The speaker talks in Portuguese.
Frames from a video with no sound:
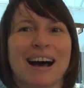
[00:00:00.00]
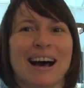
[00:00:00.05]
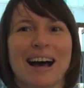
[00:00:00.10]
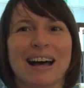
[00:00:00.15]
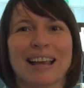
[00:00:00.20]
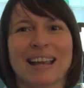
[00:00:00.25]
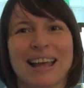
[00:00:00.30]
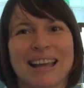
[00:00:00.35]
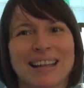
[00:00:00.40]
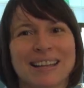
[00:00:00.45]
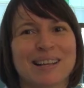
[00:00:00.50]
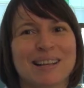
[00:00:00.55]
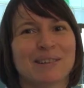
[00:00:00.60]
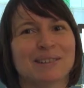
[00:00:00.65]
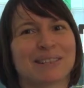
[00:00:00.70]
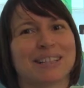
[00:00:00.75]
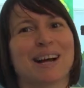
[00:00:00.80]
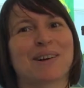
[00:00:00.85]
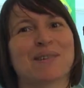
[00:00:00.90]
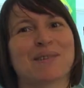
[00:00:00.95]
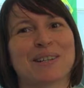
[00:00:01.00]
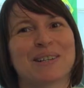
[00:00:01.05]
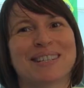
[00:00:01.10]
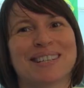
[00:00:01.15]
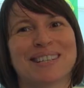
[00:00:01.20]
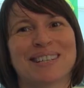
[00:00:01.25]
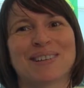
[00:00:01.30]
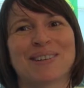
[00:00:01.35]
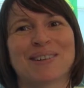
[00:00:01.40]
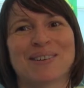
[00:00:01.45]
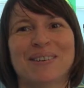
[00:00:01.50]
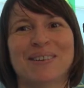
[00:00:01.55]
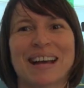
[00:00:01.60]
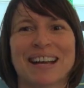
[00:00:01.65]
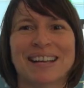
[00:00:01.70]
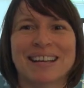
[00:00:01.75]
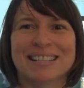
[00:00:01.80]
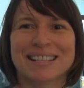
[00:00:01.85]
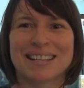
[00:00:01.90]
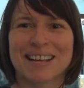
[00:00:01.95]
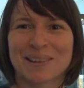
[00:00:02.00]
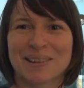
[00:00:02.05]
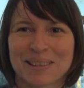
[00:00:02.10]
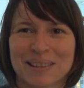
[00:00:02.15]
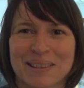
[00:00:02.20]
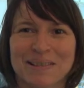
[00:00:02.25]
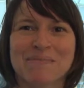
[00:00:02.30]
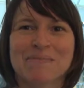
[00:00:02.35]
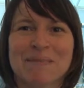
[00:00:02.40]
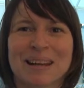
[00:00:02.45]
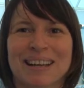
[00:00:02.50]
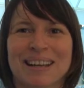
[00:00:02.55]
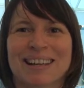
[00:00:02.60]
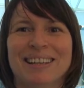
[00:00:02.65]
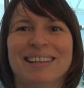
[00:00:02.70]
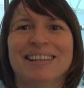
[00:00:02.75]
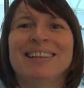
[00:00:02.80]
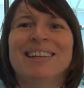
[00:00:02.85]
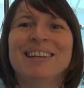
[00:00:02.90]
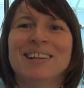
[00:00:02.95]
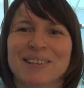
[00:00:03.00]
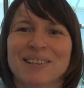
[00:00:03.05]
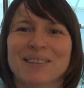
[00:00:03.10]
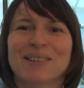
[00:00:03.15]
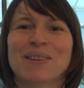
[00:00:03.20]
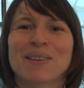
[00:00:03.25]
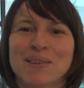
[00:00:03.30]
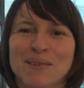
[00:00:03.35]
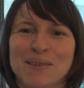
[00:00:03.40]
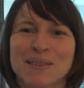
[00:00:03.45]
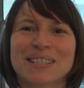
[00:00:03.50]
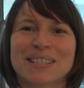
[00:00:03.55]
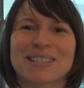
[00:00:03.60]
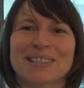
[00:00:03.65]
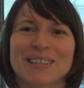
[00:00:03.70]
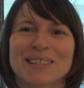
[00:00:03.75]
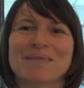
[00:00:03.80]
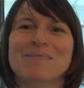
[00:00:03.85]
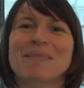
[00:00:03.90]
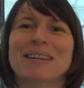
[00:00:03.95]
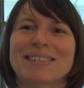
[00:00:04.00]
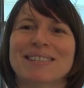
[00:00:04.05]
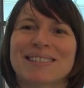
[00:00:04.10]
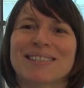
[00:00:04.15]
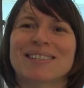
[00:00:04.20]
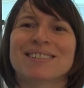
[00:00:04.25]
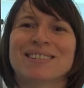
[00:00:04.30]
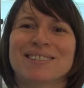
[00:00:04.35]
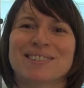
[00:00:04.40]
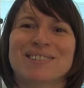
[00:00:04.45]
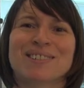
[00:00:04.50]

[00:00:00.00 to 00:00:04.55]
além de eu estar tá curtindo com eles, eu também estou curtindo bastante